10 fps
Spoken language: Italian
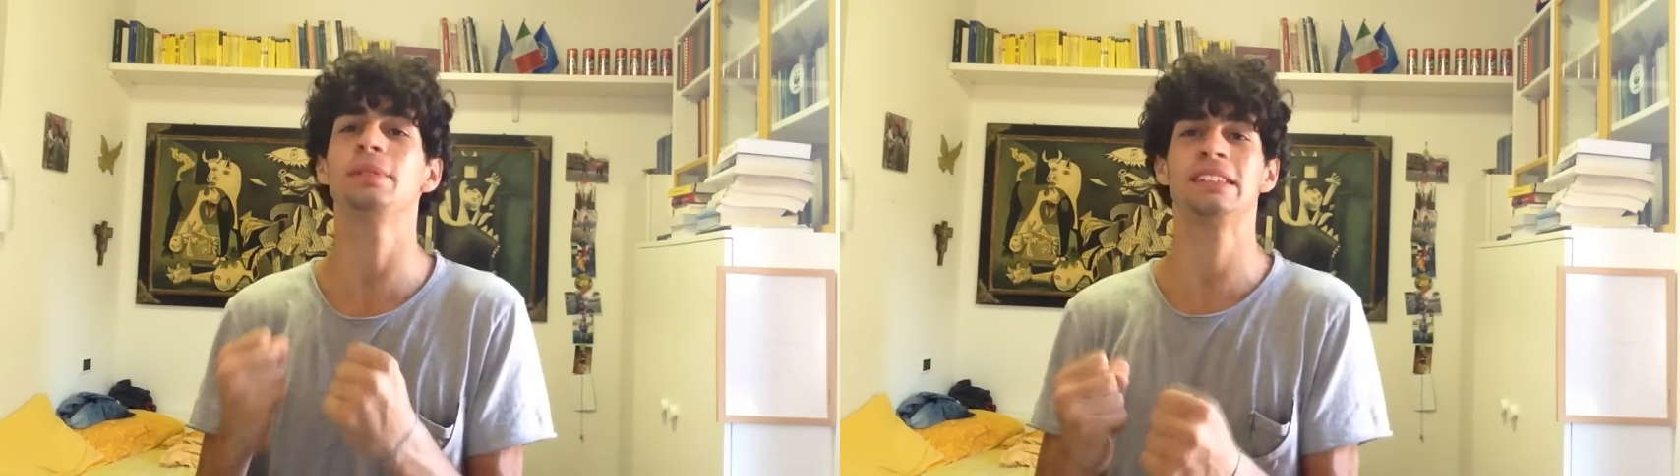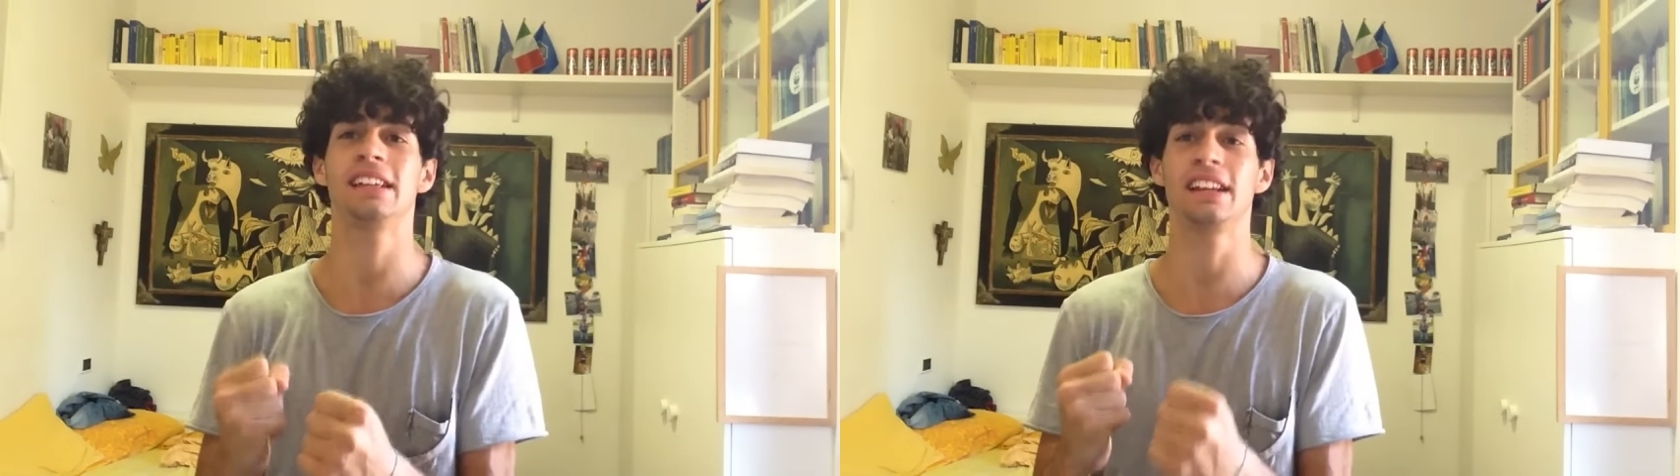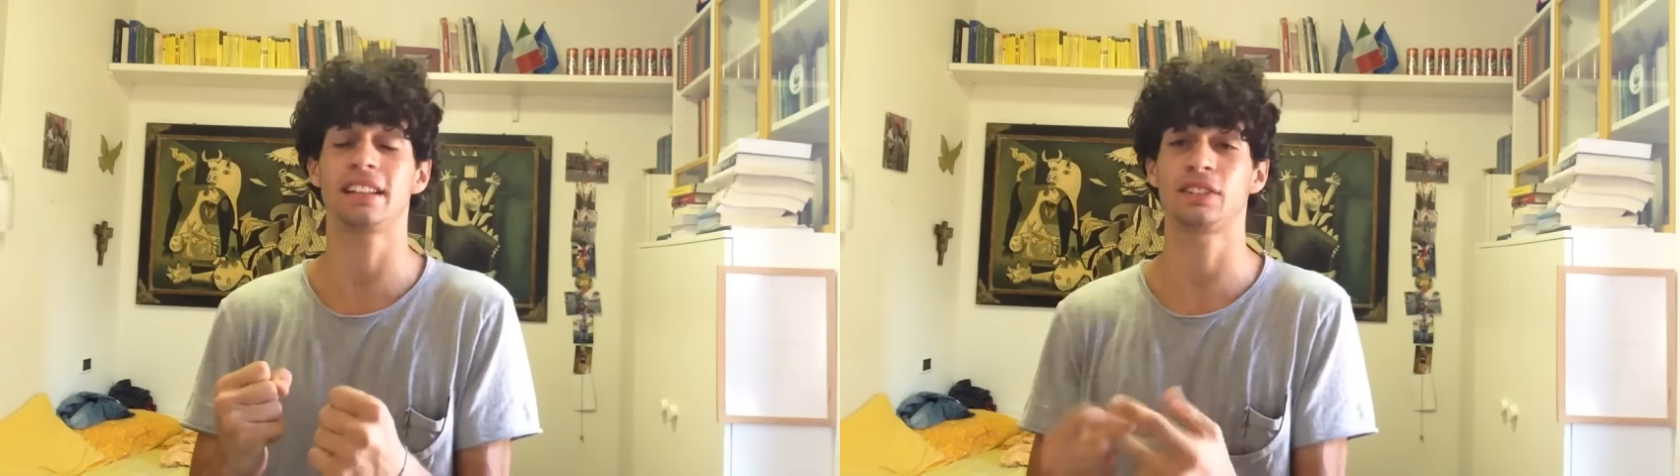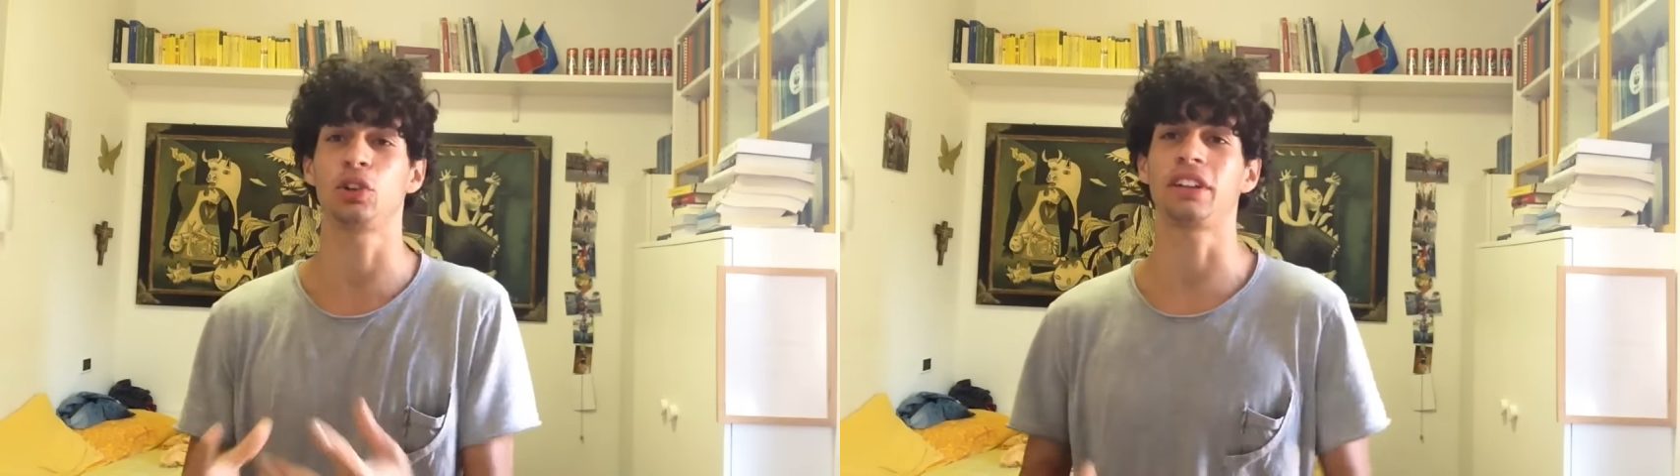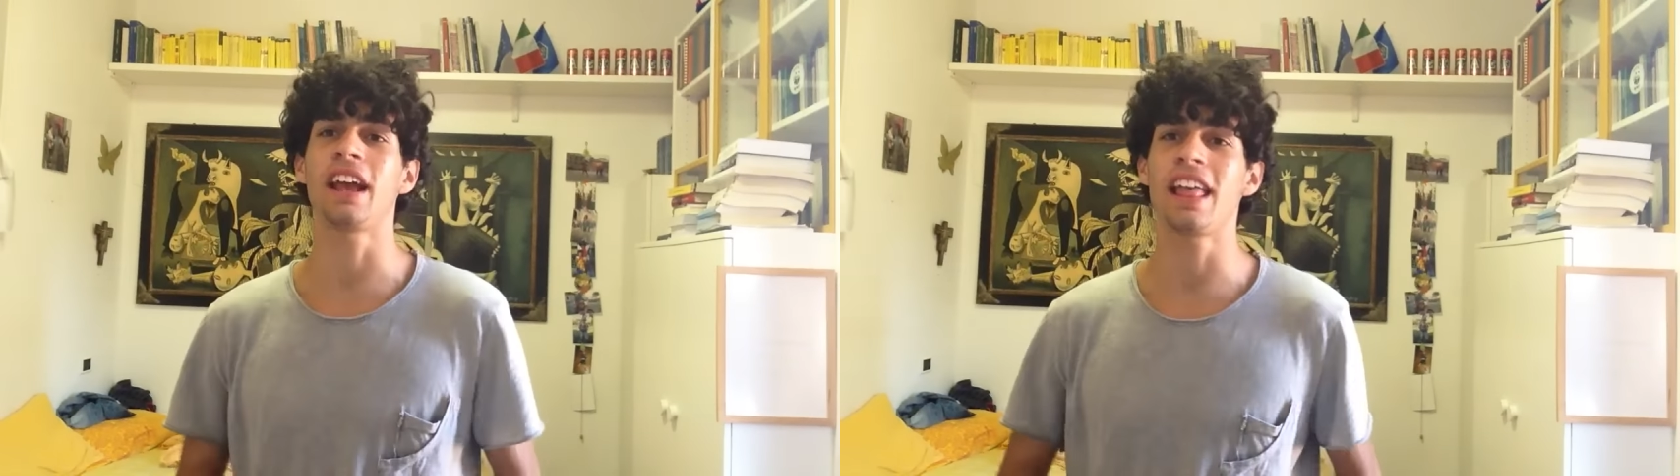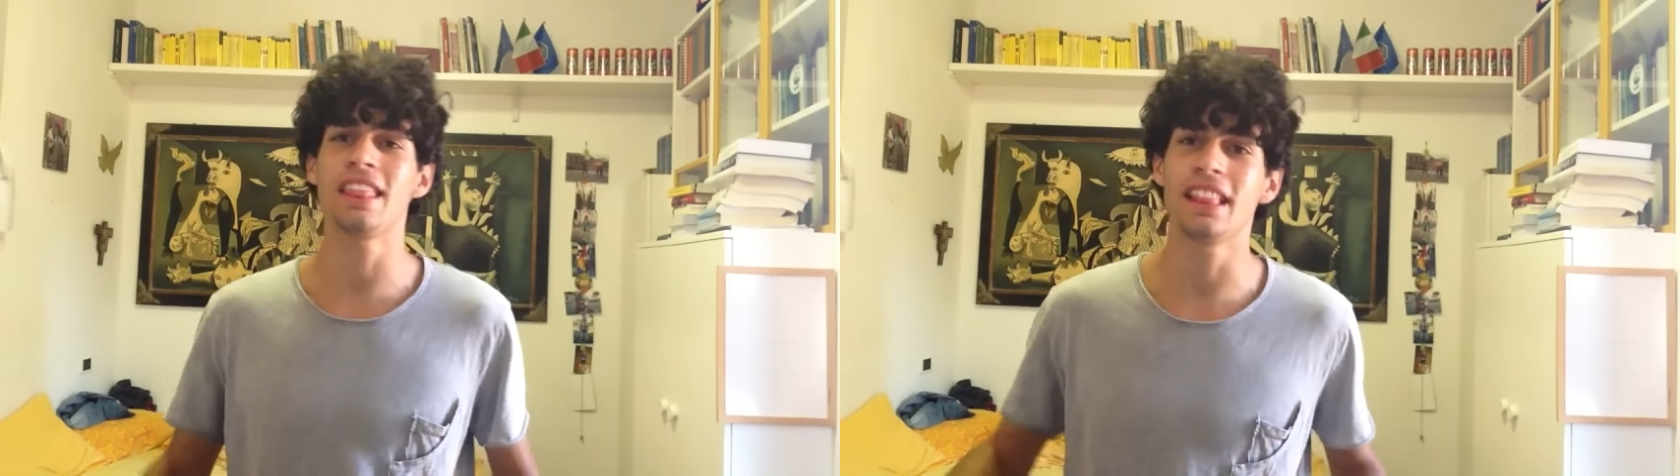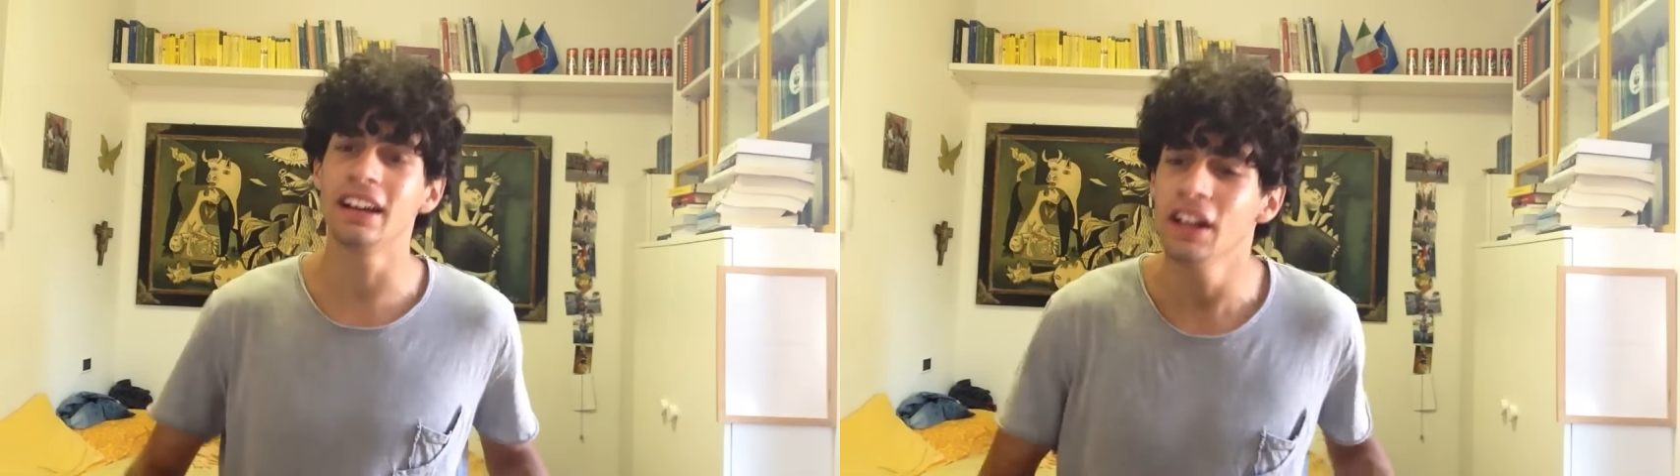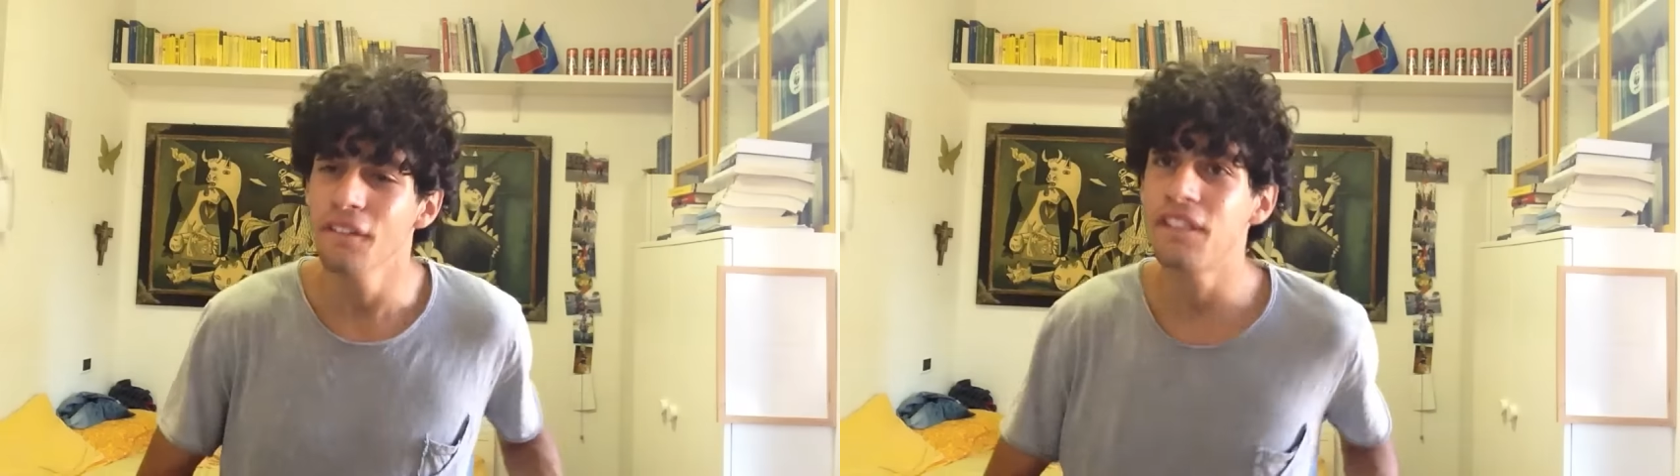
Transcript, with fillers: mantenere sto trend